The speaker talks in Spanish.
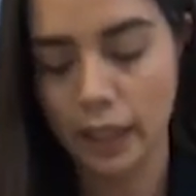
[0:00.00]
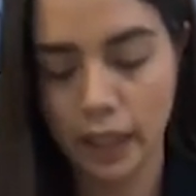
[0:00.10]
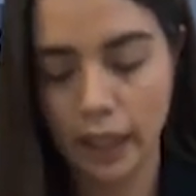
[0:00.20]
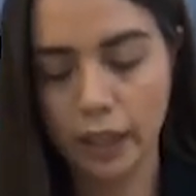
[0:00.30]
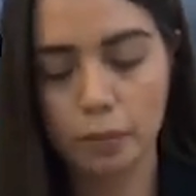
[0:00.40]

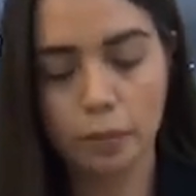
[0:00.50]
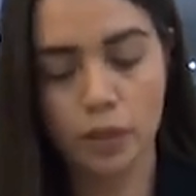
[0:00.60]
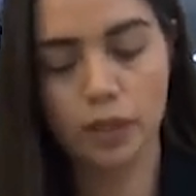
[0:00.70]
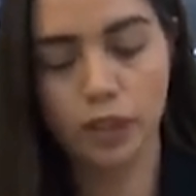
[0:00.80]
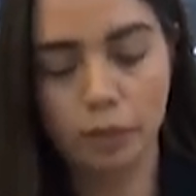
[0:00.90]
Y
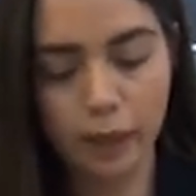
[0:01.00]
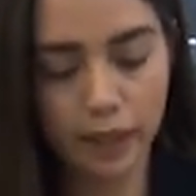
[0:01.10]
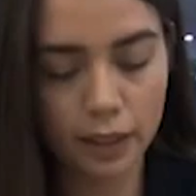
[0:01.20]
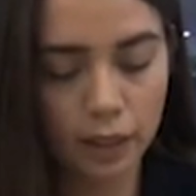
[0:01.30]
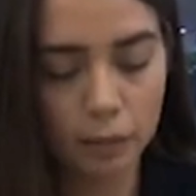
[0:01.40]

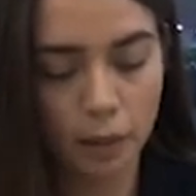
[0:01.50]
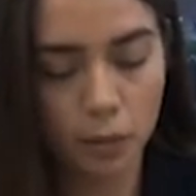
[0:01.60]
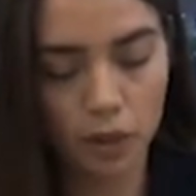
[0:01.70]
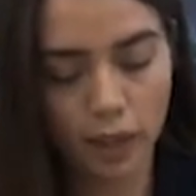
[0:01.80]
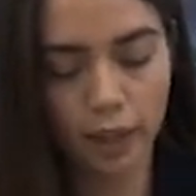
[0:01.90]
posteriormente
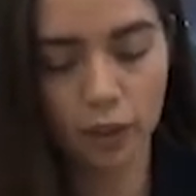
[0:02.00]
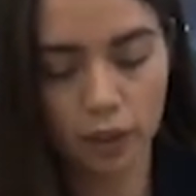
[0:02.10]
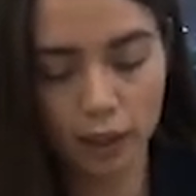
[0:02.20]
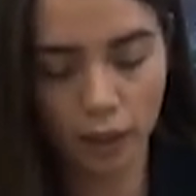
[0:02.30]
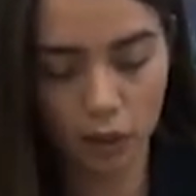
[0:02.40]
vamos a
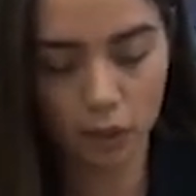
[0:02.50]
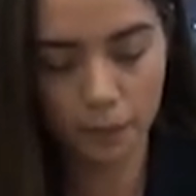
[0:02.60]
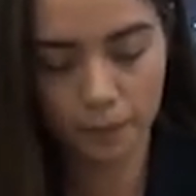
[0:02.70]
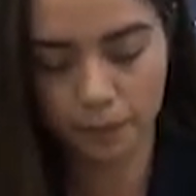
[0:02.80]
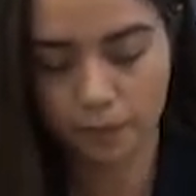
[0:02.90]
recortarlo.
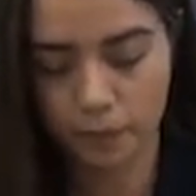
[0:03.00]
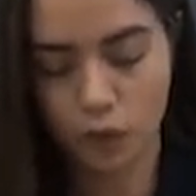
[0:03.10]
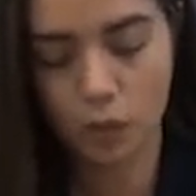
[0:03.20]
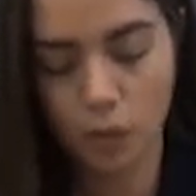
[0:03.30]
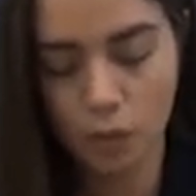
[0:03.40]

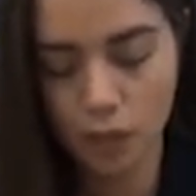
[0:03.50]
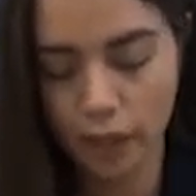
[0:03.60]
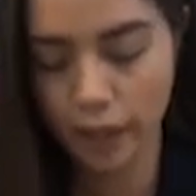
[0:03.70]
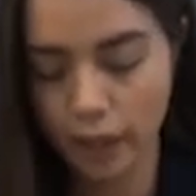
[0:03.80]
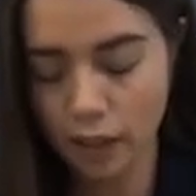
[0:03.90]
Nos vamos a
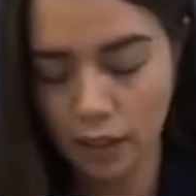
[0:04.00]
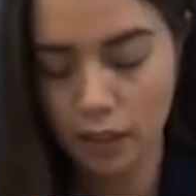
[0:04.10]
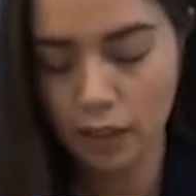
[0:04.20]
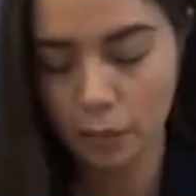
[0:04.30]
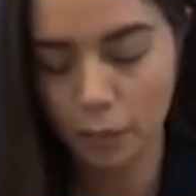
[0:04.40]
guiar
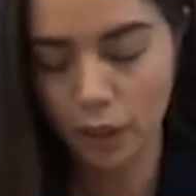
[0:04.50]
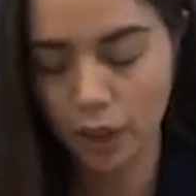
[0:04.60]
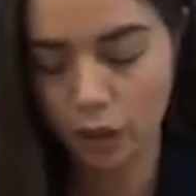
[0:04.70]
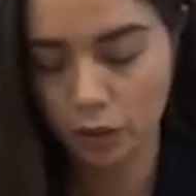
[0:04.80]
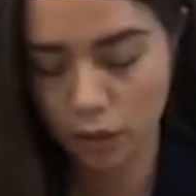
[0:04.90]
por
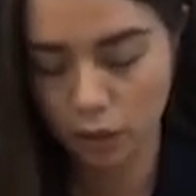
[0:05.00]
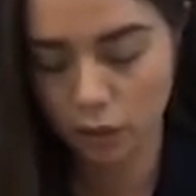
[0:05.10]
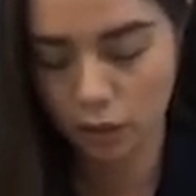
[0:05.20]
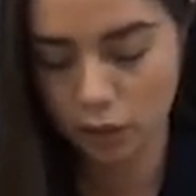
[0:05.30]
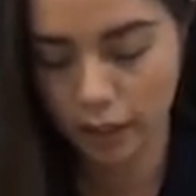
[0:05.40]
el
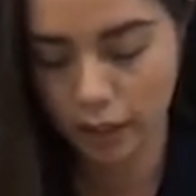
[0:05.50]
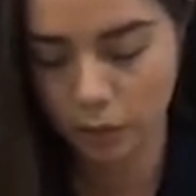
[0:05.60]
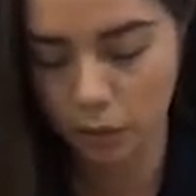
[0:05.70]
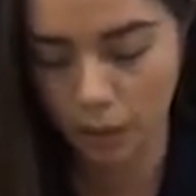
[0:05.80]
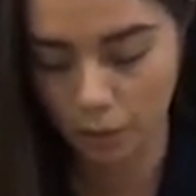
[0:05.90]
contorno que
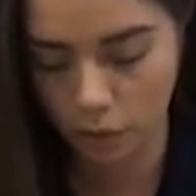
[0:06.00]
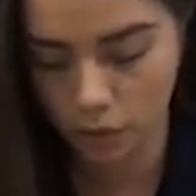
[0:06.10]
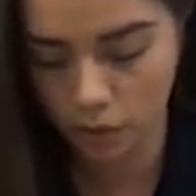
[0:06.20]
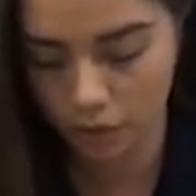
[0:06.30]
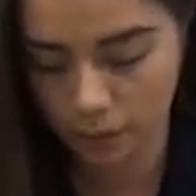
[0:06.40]

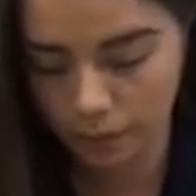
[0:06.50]
dibujamos.